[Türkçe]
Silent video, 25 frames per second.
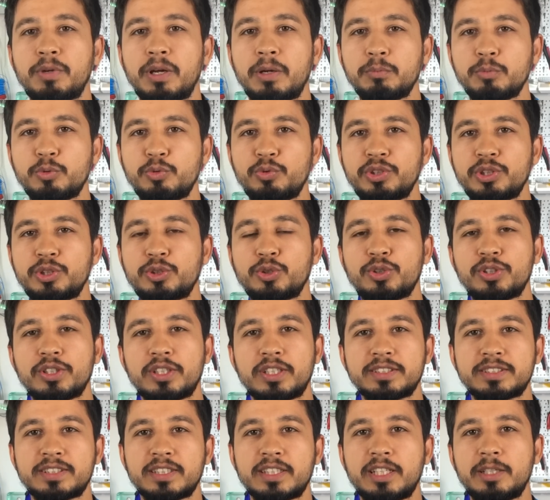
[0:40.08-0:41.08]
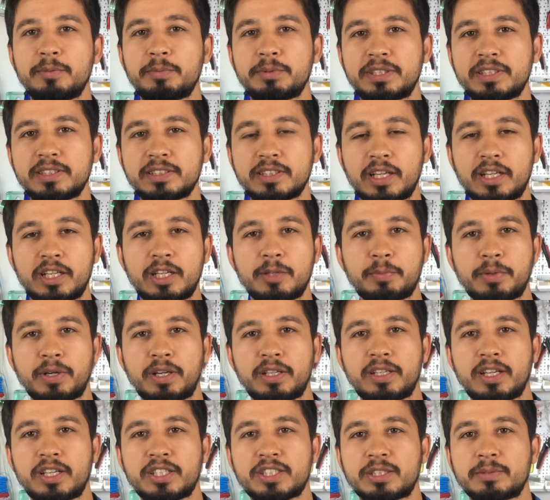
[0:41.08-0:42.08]
Ben bu videoyu hazırlayıp sizlerle
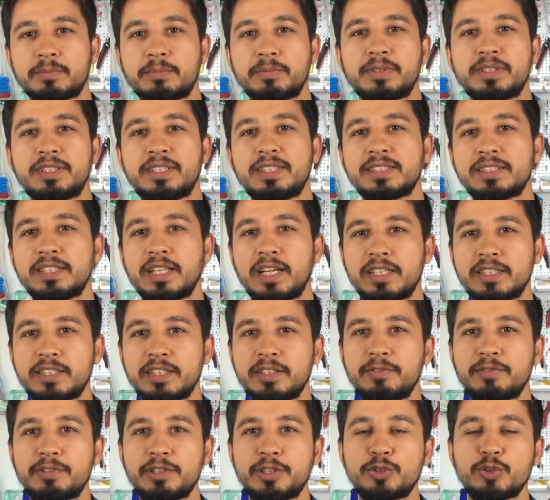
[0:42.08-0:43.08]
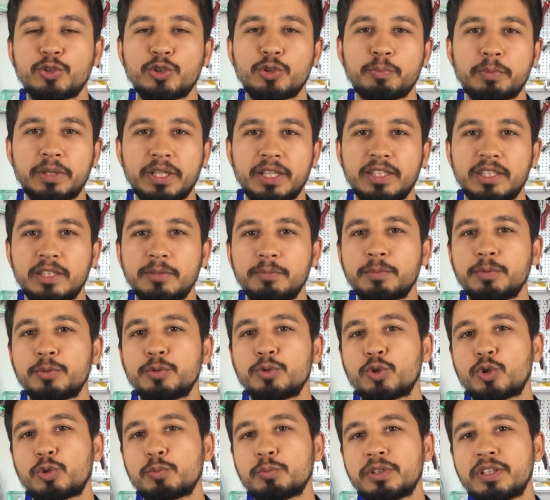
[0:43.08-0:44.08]
paylaştım. Sizler de videoyu beğenip
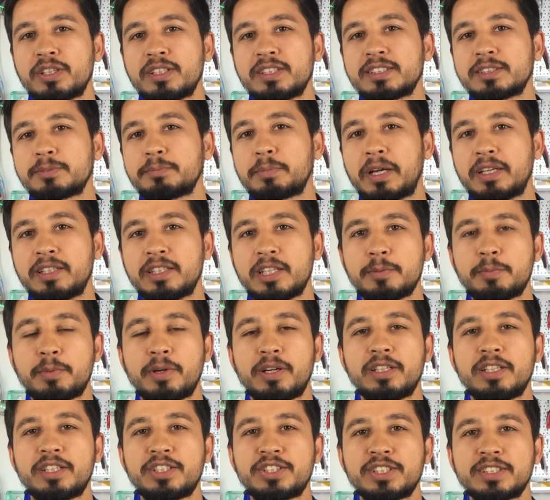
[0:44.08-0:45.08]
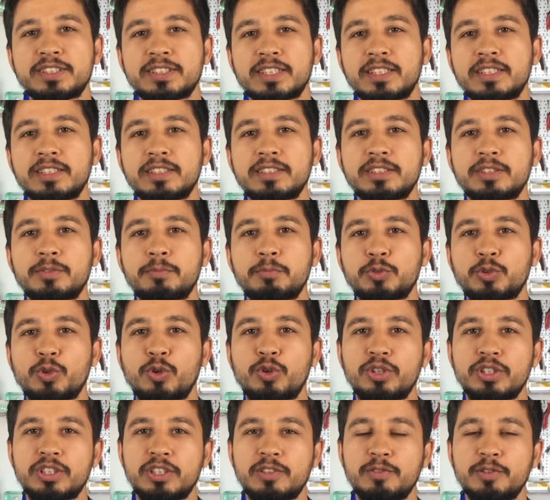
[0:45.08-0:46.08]
yorumlarınızı benimle paylaşırsanız
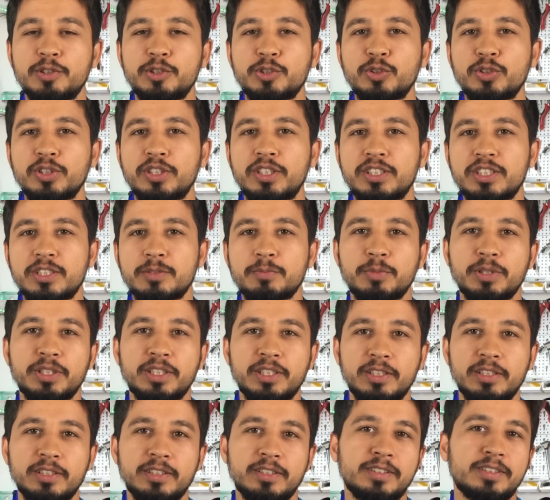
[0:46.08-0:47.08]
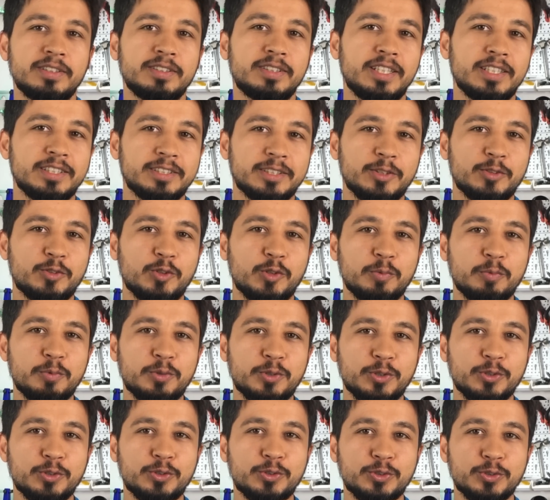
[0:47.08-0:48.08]
sonraki videolar için bana destek
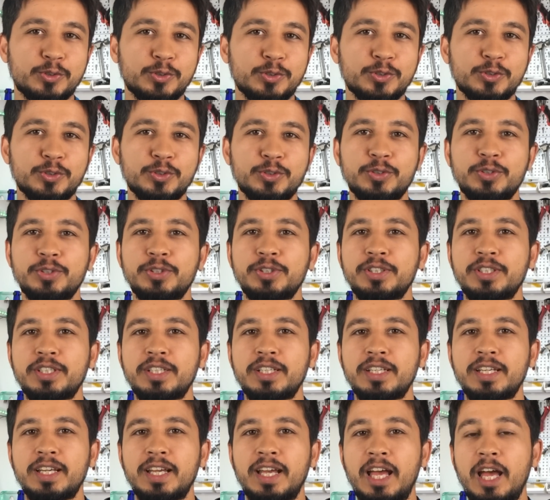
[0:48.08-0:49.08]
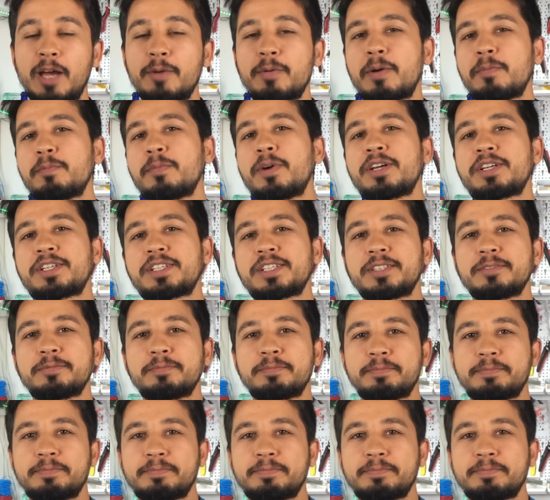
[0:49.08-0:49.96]
olmuş olursunuz. Hemen başlayalım.